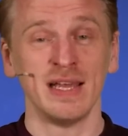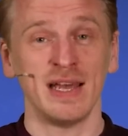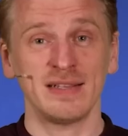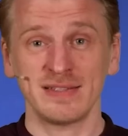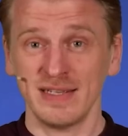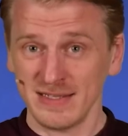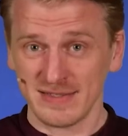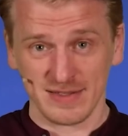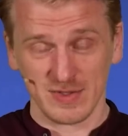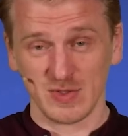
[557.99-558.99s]
Es
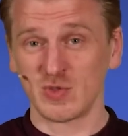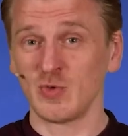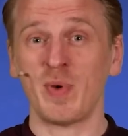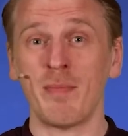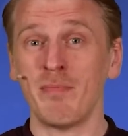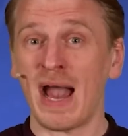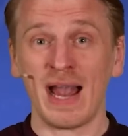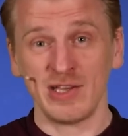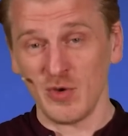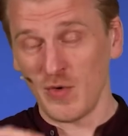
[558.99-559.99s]
ist Super
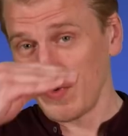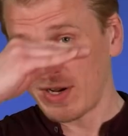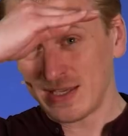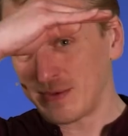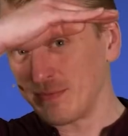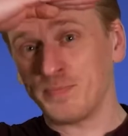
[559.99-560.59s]
Mario wirklich